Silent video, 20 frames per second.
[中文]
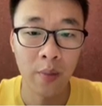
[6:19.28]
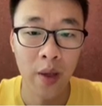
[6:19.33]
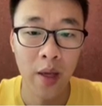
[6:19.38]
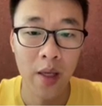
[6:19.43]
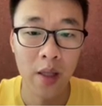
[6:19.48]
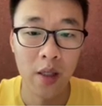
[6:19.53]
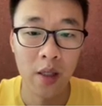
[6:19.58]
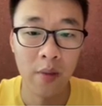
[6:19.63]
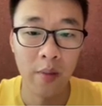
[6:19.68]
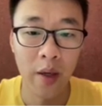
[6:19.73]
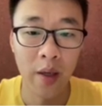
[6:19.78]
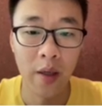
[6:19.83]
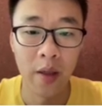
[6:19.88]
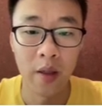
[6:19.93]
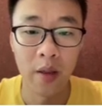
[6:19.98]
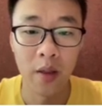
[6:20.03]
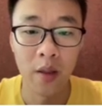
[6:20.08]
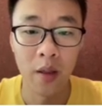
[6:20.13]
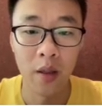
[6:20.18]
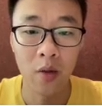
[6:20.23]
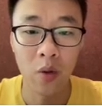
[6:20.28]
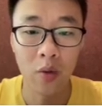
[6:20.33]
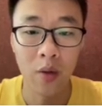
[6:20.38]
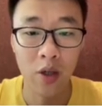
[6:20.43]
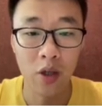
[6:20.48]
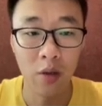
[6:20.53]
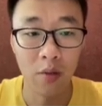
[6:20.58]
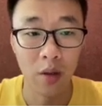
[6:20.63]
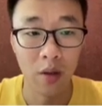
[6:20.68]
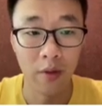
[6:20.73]
编译器面临一个动态
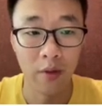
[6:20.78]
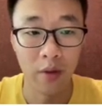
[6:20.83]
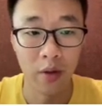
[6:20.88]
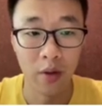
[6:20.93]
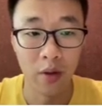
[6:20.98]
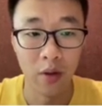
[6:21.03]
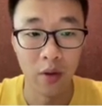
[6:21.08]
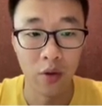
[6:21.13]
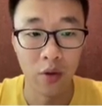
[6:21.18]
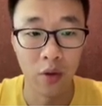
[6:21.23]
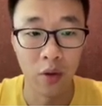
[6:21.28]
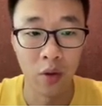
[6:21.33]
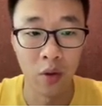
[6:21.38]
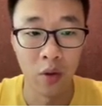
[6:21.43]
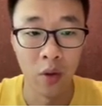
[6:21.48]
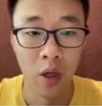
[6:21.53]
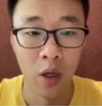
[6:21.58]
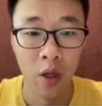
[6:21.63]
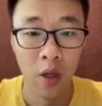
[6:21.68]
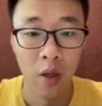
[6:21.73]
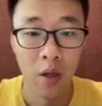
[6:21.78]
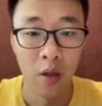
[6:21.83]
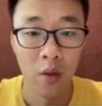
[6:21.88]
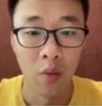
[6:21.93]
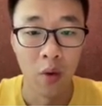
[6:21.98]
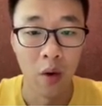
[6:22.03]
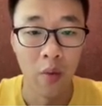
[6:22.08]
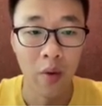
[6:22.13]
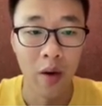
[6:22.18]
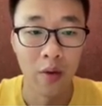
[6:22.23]
shape 的问题的时候，
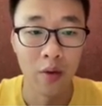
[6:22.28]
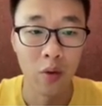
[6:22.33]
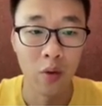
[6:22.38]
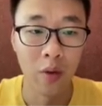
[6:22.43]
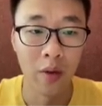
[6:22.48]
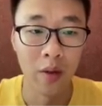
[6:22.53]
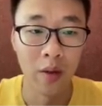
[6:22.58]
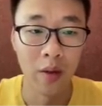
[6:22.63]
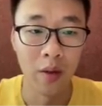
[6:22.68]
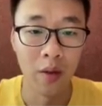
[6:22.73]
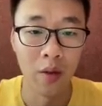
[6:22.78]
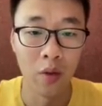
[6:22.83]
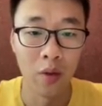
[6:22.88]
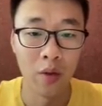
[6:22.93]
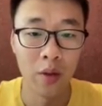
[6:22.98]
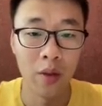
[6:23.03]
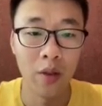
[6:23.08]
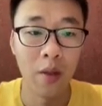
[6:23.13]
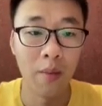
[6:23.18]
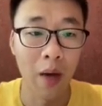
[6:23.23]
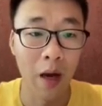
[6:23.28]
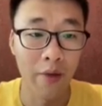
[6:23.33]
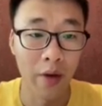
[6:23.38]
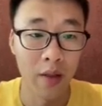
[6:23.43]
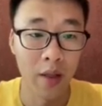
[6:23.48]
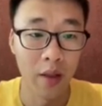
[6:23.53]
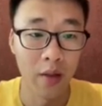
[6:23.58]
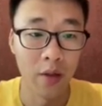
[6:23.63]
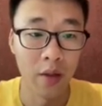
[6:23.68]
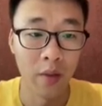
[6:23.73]
往往就会有新的麻烦
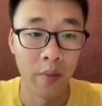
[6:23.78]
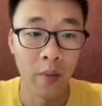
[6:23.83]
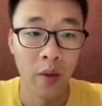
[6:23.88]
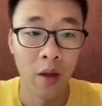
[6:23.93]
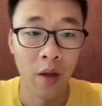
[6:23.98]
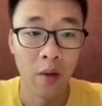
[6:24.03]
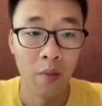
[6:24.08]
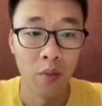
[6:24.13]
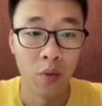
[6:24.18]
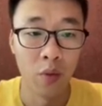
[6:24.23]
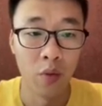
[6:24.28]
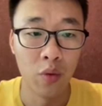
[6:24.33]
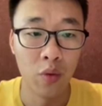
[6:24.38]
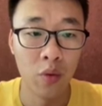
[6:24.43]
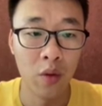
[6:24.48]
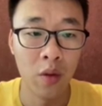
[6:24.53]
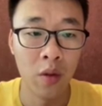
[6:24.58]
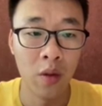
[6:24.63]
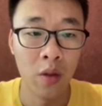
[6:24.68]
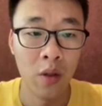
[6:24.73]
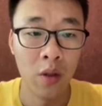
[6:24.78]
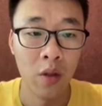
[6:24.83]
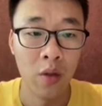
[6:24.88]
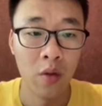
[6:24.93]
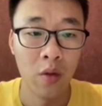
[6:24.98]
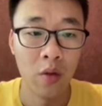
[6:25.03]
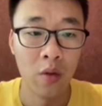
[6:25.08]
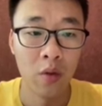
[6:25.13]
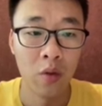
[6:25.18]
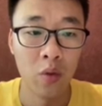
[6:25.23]
产生。比如说，
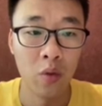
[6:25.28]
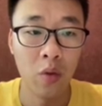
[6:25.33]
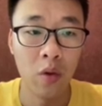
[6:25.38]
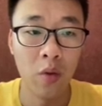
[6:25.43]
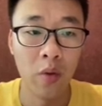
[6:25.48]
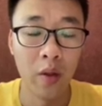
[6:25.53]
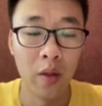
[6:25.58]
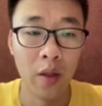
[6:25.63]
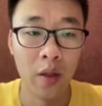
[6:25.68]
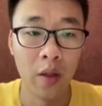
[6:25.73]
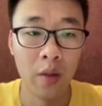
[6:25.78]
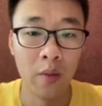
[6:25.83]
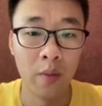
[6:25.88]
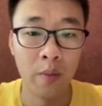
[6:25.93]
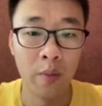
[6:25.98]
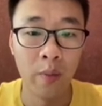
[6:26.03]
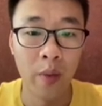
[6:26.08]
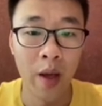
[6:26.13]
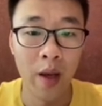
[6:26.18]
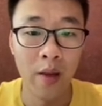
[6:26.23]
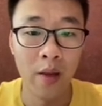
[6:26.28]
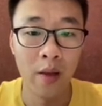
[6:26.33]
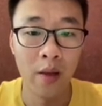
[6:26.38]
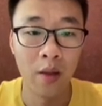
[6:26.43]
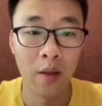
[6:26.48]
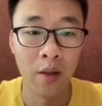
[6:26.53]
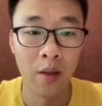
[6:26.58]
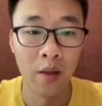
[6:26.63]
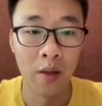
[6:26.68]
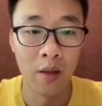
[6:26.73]
如果我的编译
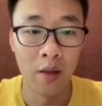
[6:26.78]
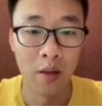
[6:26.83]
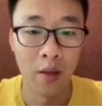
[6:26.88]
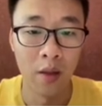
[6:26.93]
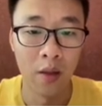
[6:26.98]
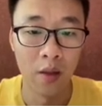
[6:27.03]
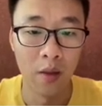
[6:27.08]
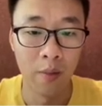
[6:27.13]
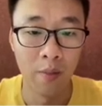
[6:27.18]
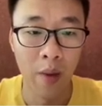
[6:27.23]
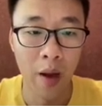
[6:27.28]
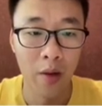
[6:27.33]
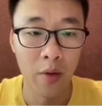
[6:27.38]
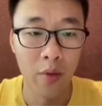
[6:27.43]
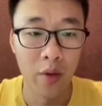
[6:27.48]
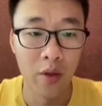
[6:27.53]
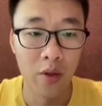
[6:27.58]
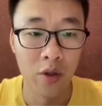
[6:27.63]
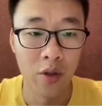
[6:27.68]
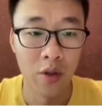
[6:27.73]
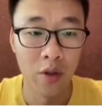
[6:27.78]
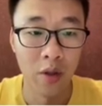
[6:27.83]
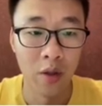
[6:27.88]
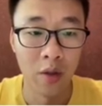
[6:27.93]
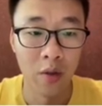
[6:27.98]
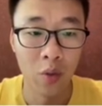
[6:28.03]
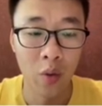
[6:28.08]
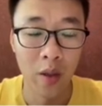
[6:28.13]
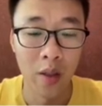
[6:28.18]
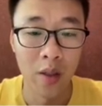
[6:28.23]
的binary 只
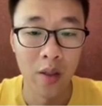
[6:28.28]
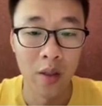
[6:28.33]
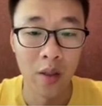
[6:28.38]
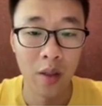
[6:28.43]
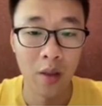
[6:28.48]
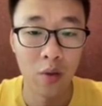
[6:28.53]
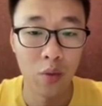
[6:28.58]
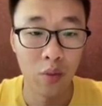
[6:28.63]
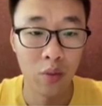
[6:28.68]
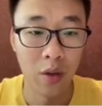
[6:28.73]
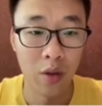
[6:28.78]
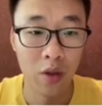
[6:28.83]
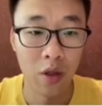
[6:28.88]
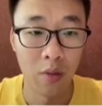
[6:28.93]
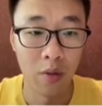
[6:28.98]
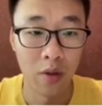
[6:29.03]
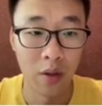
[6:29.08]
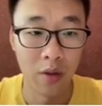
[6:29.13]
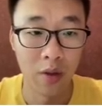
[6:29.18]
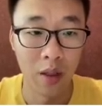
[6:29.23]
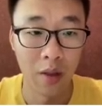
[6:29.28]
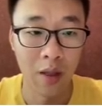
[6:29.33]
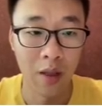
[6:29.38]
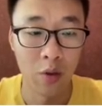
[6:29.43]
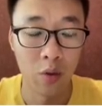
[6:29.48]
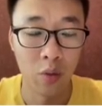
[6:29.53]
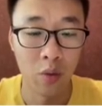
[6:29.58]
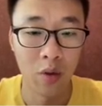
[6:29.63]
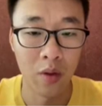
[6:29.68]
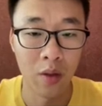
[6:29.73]
能对一个输入的 shape 生效，那
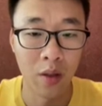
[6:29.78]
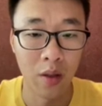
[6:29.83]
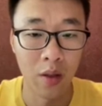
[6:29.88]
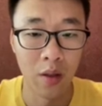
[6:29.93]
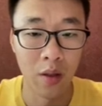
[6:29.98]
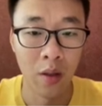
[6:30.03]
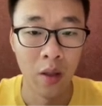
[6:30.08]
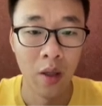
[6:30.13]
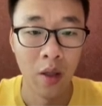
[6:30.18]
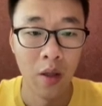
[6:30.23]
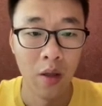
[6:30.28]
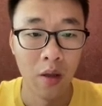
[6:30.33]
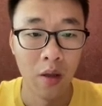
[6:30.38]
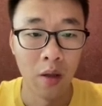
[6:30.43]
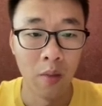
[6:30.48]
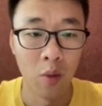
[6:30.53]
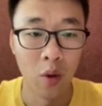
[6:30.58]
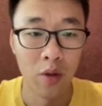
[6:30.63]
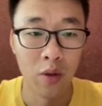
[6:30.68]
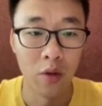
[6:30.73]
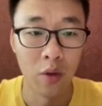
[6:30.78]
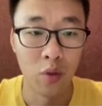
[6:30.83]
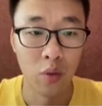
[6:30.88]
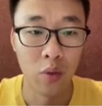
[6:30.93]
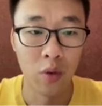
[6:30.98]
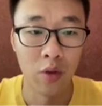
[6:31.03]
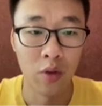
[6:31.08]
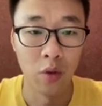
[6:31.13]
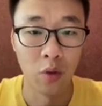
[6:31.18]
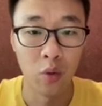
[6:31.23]
如果这个模型的输
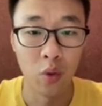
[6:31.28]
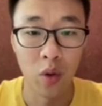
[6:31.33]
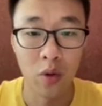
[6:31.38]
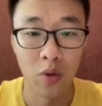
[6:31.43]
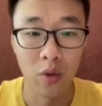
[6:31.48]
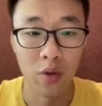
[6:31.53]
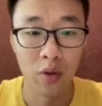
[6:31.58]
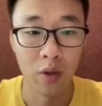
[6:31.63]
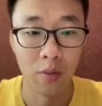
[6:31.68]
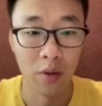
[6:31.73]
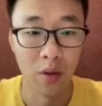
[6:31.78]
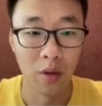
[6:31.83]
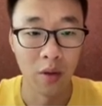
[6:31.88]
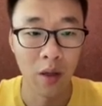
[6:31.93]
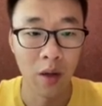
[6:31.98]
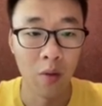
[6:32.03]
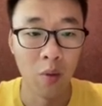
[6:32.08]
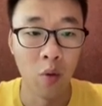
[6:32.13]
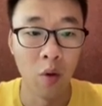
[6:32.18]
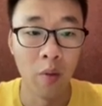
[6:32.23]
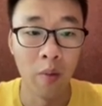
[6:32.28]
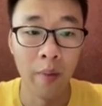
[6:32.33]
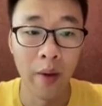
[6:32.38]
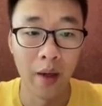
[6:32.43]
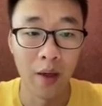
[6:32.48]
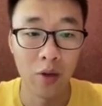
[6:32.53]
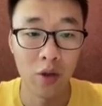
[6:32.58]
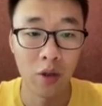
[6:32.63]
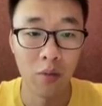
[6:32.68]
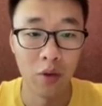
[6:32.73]
入是有多种 shape 的，那我们
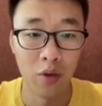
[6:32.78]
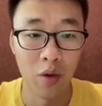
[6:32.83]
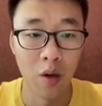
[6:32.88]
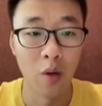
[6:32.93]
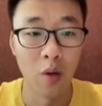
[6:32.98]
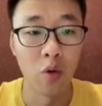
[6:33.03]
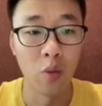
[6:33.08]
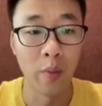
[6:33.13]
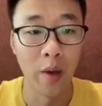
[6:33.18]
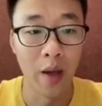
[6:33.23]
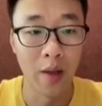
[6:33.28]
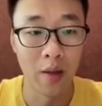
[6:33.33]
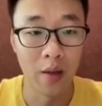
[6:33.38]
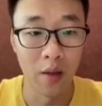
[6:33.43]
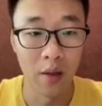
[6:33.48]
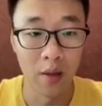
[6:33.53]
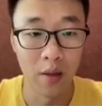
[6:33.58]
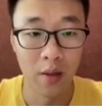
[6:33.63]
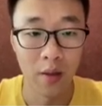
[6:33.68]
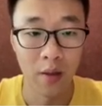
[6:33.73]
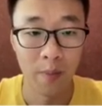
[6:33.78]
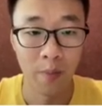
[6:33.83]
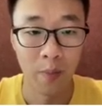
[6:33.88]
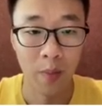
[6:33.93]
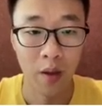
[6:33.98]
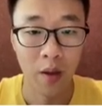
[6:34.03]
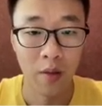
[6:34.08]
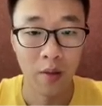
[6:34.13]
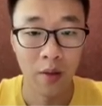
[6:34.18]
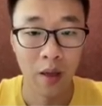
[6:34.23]
每个 shape 都要去编译一次，
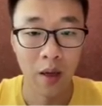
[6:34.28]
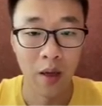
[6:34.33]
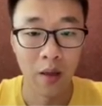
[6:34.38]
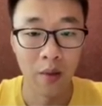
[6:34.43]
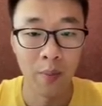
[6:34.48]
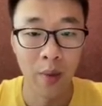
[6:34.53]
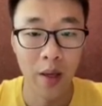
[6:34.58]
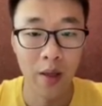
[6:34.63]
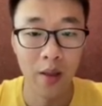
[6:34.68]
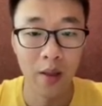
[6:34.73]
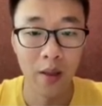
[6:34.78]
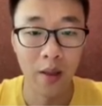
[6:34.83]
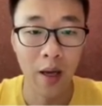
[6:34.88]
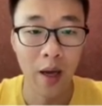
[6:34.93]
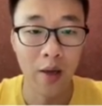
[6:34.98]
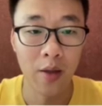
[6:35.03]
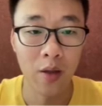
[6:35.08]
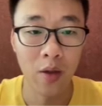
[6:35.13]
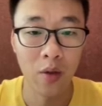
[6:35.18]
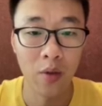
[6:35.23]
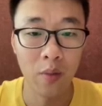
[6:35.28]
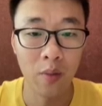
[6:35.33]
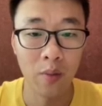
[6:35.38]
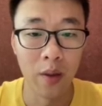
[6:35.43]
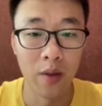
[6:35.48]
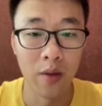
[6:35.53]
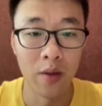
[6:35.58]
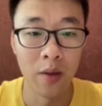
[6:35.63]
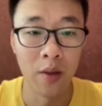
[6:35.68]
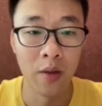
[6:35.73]
那编译的开销
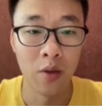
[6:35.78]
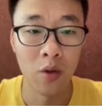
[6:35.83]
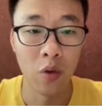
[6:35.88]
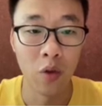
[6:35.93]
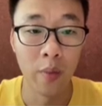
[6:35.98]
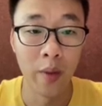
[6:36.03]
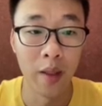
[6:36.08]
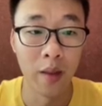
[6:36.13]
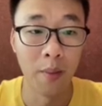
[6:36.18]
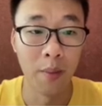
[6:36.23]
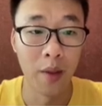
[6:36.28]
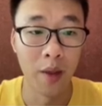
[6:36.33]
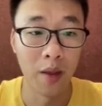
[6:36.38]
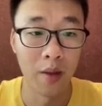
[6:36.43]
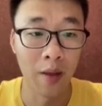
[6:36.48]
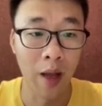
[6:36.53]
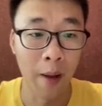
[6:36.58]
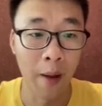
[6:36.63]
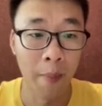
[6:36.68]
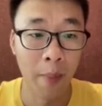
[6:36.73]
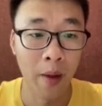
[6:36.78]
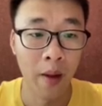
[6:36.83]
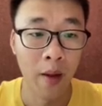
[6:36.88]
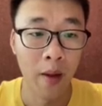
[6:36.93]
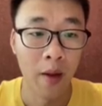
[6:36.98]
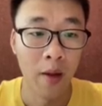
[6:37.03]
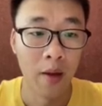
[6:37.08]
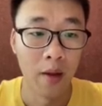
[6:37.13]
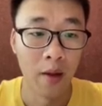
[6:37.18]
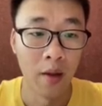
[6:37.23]
本身就会变得比较大。
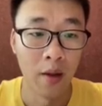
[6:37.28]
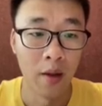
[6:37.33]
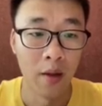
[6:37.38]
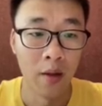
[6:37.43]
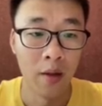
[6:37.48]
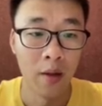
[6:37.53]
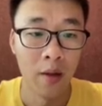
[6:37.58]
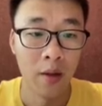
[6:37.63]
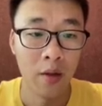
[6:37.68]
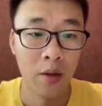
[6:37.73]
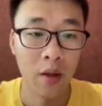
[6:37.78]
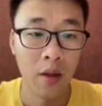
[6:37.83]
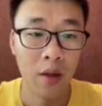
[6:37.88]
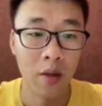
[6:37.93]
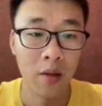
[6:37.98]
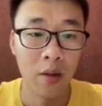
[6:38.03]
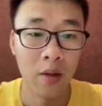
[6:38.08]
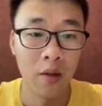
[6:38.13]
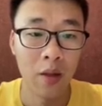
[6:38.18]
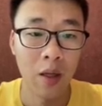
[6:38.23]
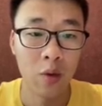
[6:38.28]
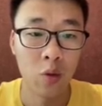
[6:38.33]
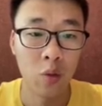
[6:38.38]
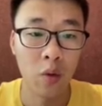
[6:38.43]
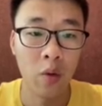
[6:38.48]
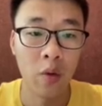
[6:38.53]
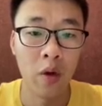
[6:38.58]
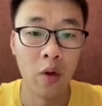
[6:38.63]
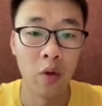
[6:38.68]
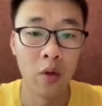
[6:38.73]
第二呢，那如果
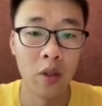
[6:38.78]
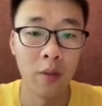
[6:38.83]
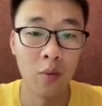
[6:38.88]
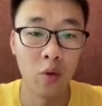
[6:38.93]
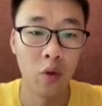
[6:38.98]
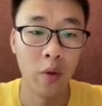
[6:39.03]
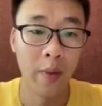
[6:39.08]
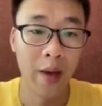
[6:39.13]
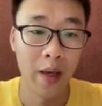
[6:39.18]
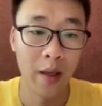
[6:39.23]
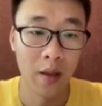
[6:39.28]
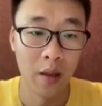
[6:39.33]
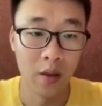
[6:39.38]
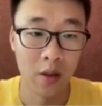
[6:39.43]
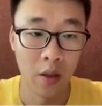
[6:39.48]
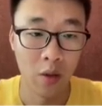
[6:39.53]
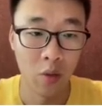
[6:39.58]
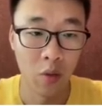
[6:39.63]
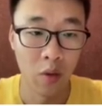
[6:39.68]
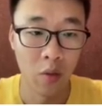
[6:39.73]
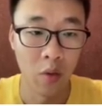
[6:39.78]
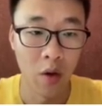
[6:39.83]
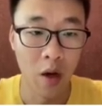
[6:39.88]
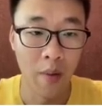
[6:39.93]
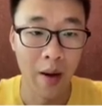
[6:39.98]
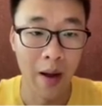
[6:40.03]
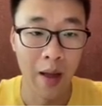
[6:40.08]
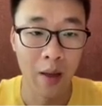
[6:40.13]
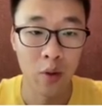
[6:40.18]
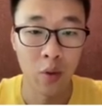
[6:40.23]
我有这么多编译的结果，我要把它